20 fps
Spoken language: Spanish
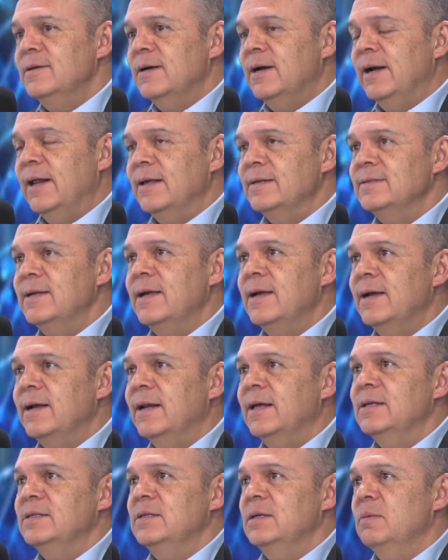Crece y
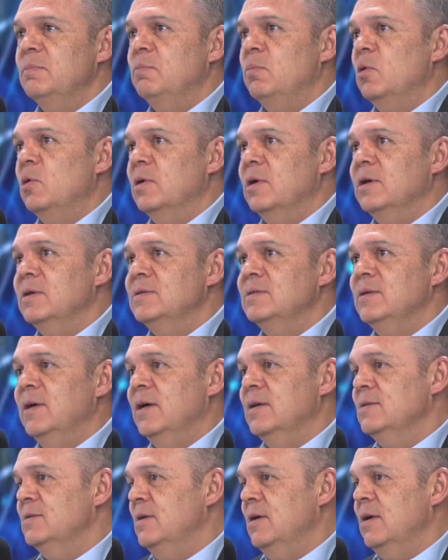crece porque se
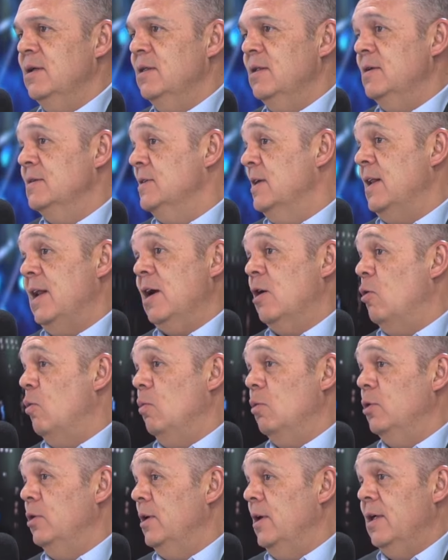hace desde la,
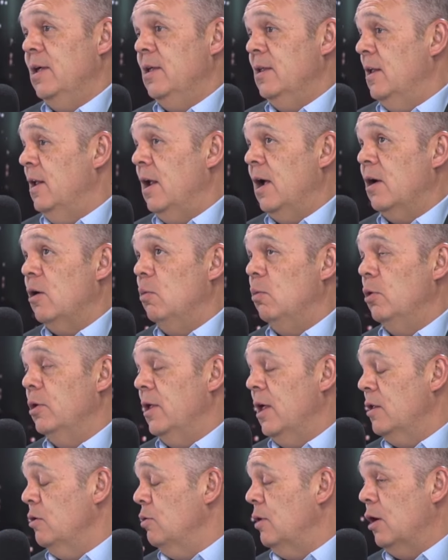comodidad
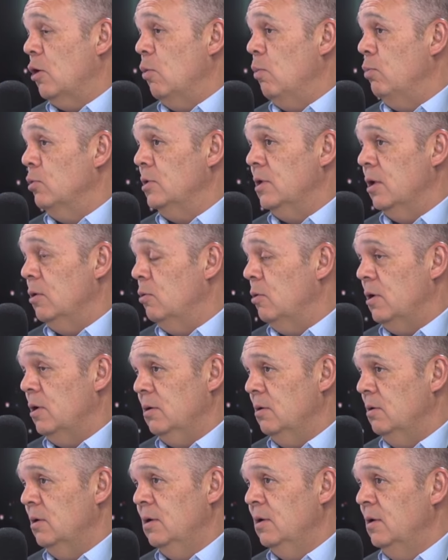de una computadora.
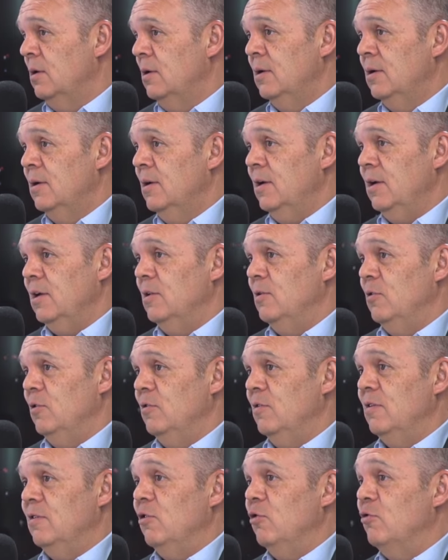
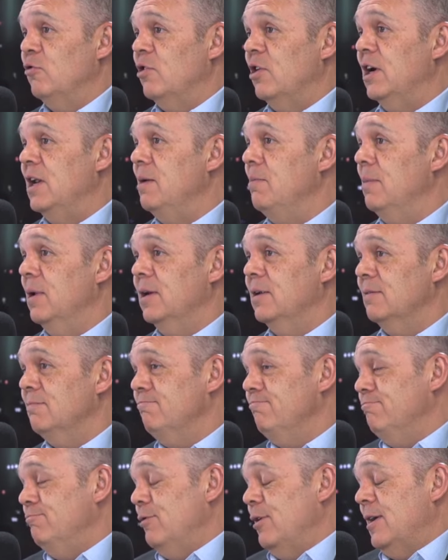Entonces los no hay que
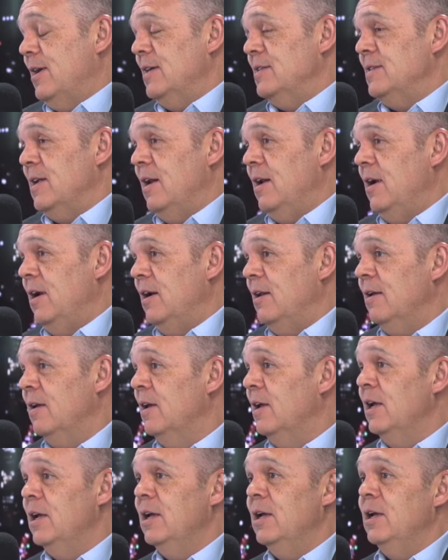salir a la calle a
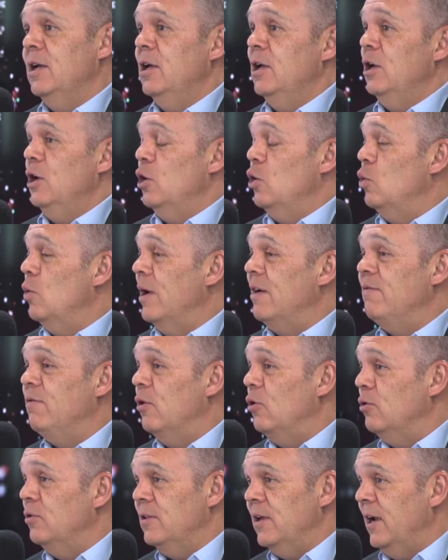cazar a alguien. No hay
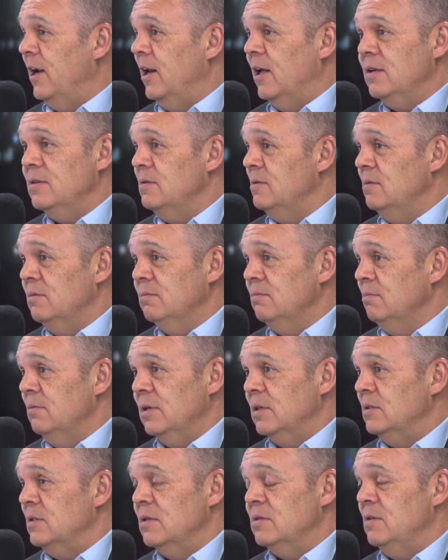fronteras,
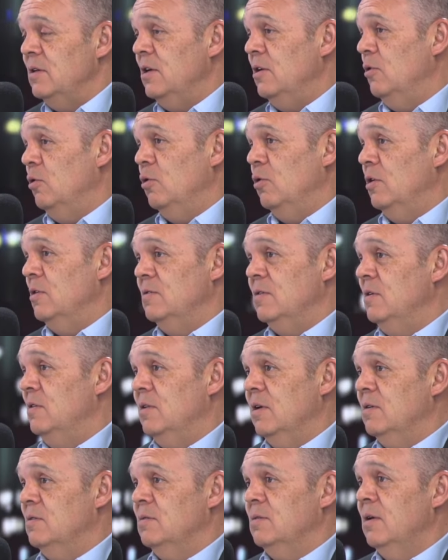es decir, no
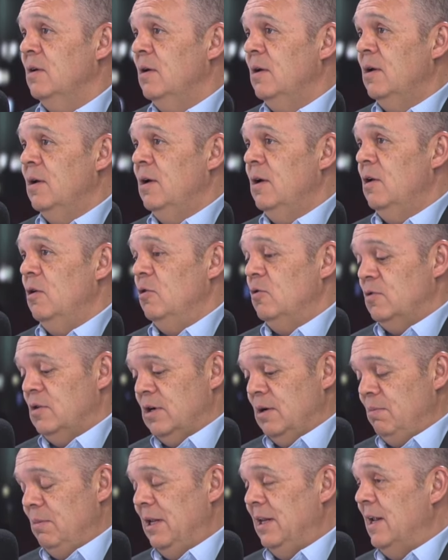necesitas, los
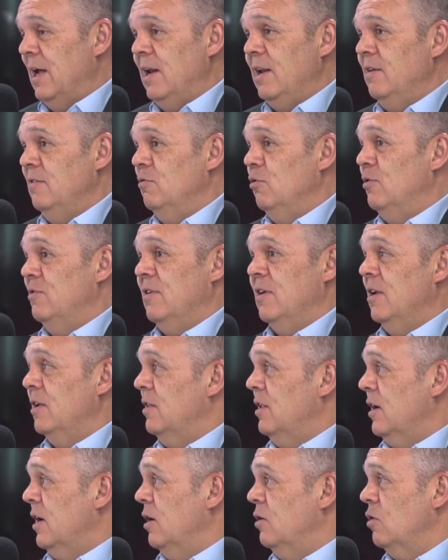criminales no están
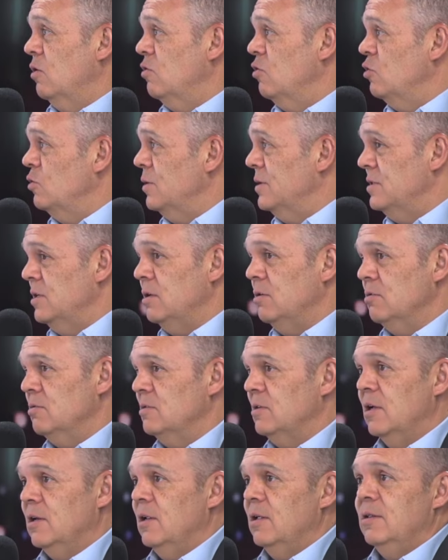atacando a sus vecinos,
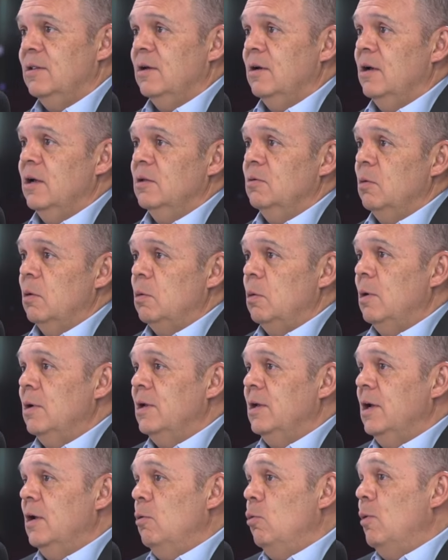están atacando a
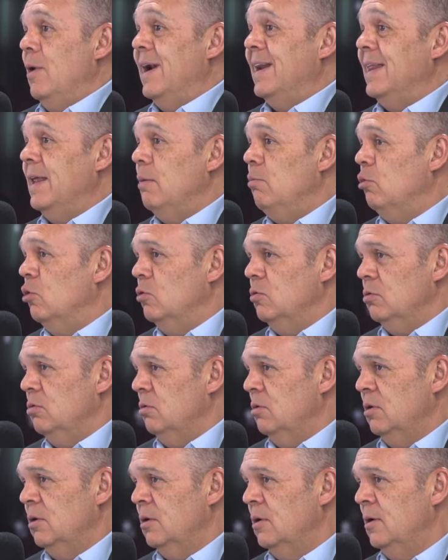cualquier lugar del mundo.
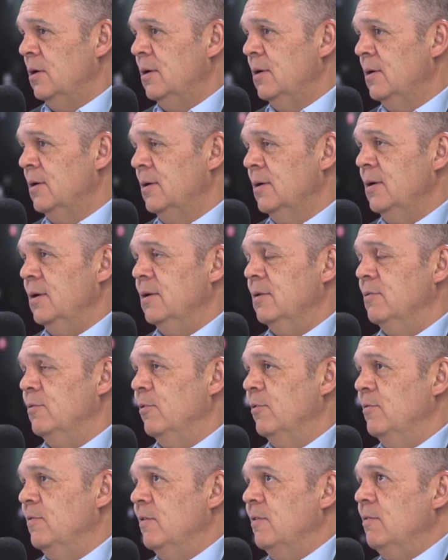Claro.
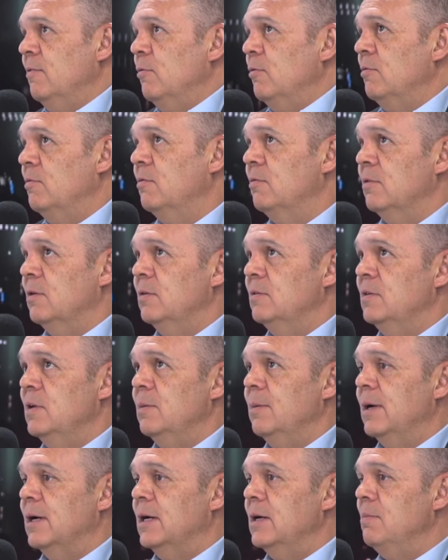Entonces los
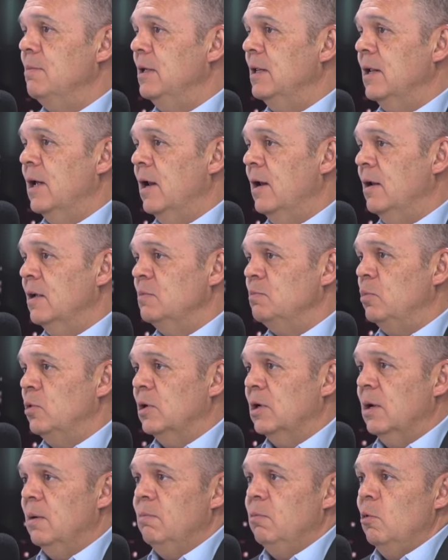cibercriminales, por
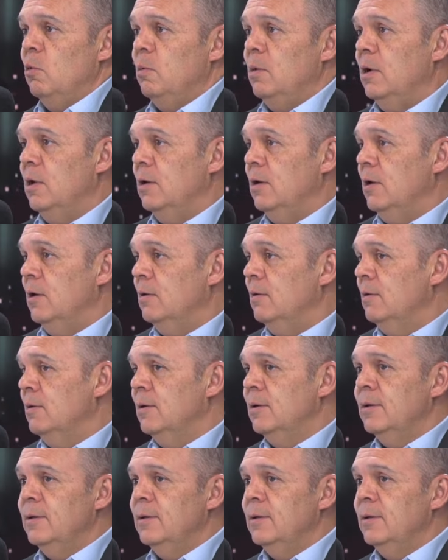ejemplo, vienen